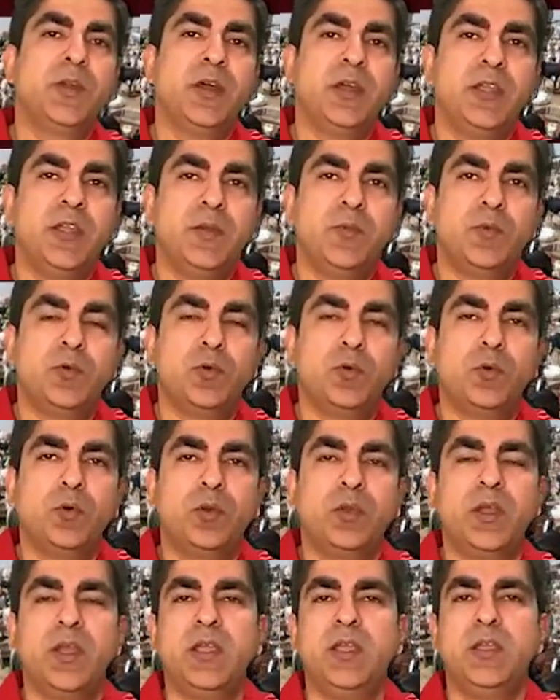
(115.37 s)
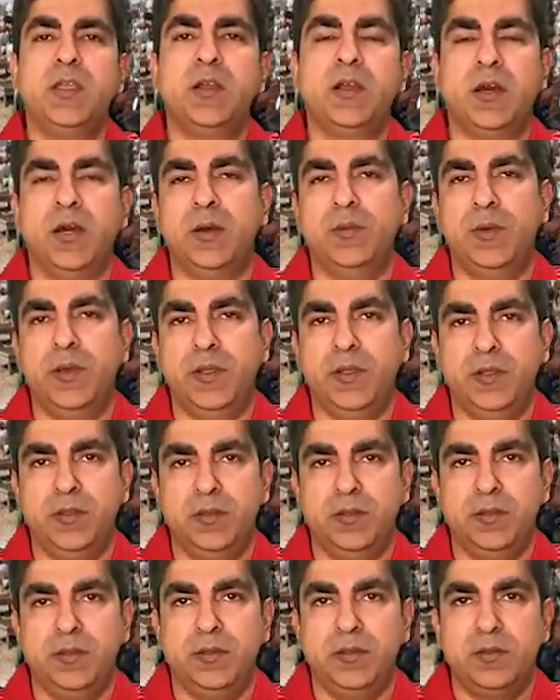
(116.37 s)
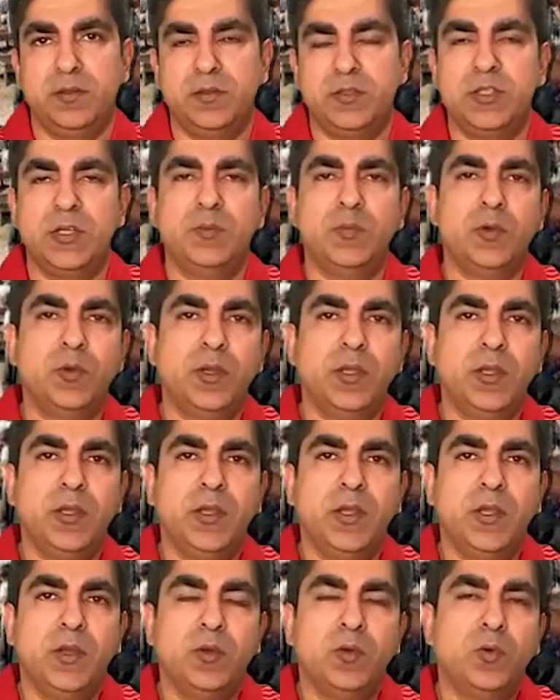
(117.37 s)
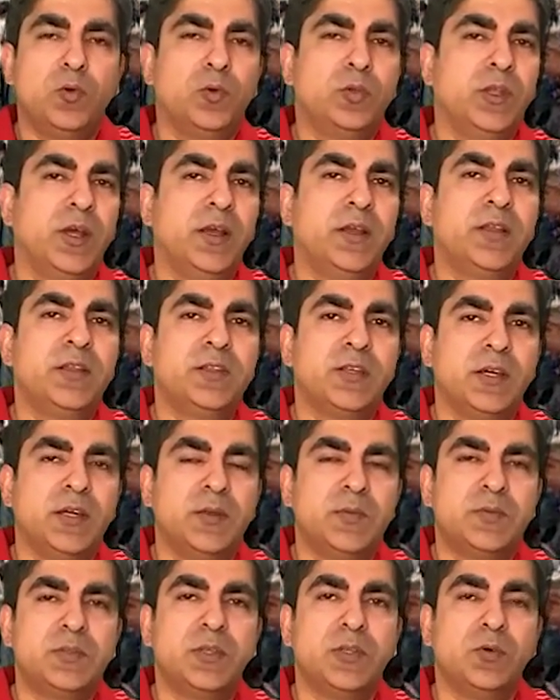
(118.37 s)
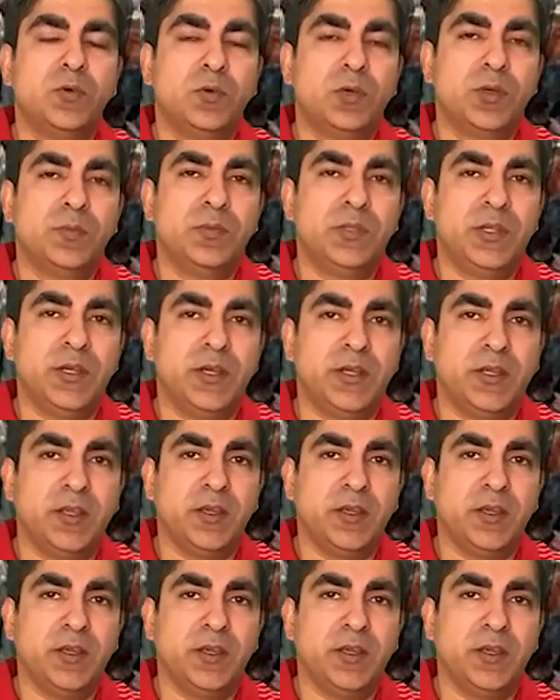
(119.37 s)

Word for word: इब्राहिम को कई ख्वाब आए जिनमें उन्हें खुदा की जानब से हुक्म दिया